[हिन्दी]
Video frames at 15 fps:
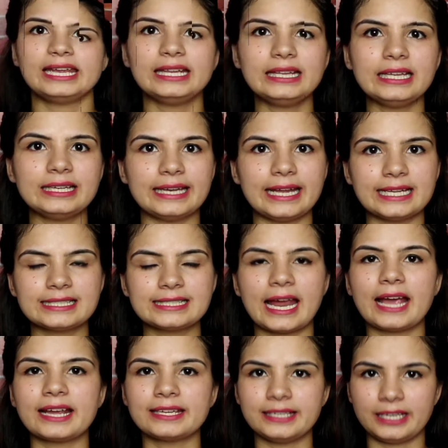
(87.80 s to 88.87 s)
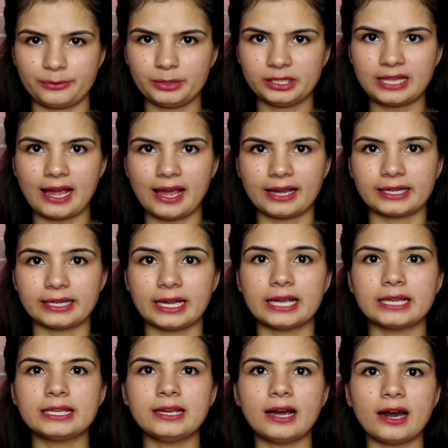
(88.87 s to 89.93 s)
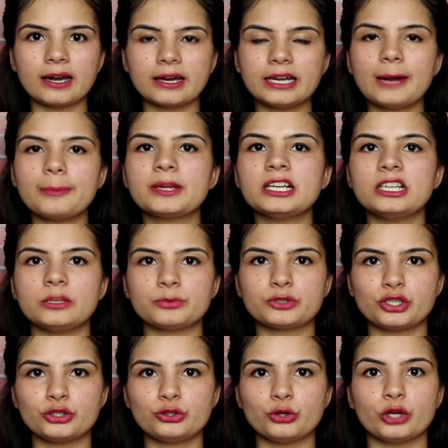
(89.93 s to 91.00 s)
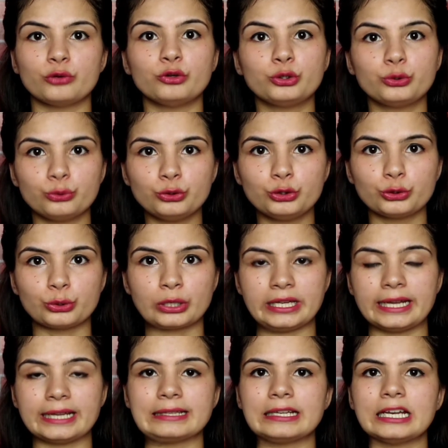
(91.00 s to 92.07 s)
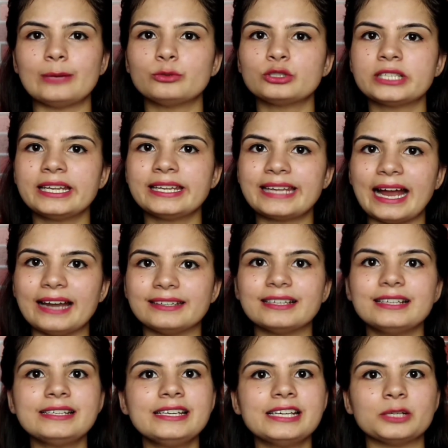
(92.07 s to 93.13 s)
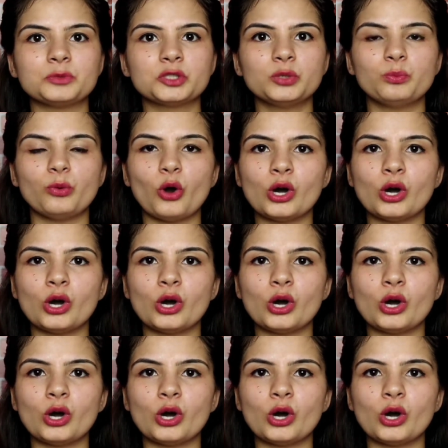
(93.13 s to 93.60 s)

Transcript: इन द नेक्स्ट हैक ये बताया गया है कि अगर आपकी लिपस्टिक जो है वो टूट चुकी है देन आप उसे कैंडल की हेल्प से